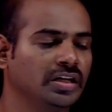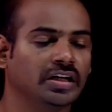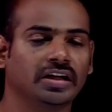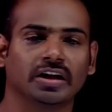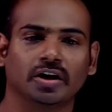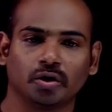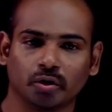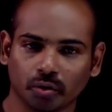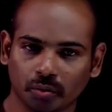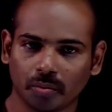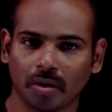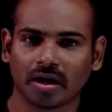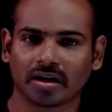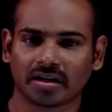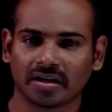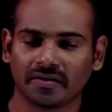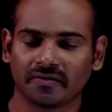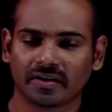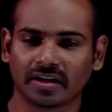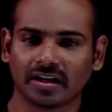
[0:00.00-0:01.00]
இதை டூ
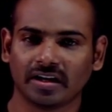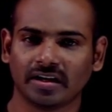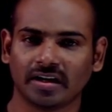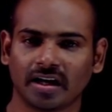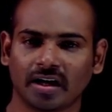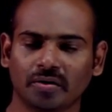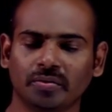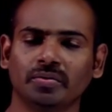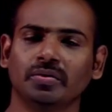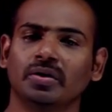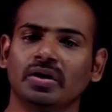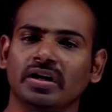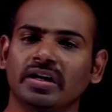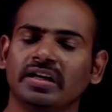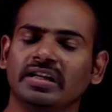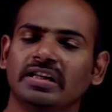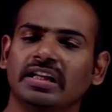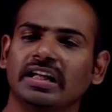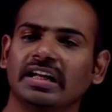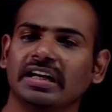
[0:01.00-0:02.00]
மார்க்கில் வரலைனாலும்
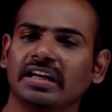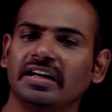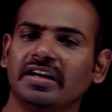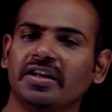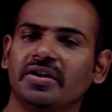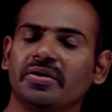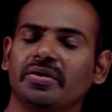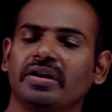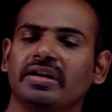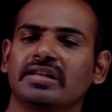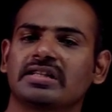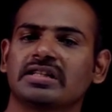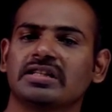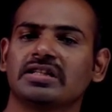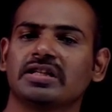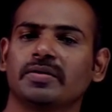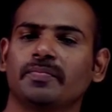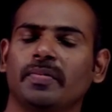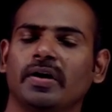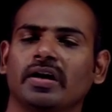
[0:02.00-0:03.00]
இந்த ரெண்டையும் என்ன
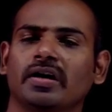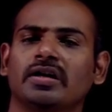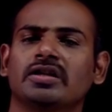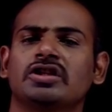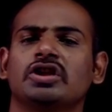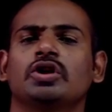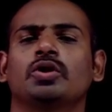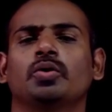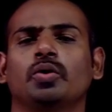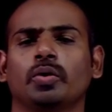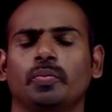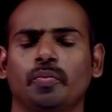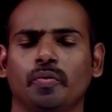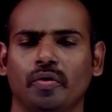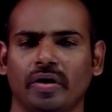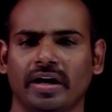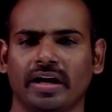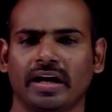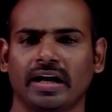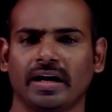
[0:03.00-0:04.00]
செஞ்சுருப்பாங்க சிறு குறிப்பு
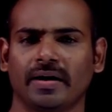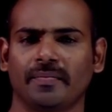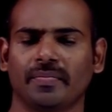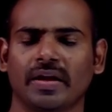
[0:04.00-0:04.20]
வரைக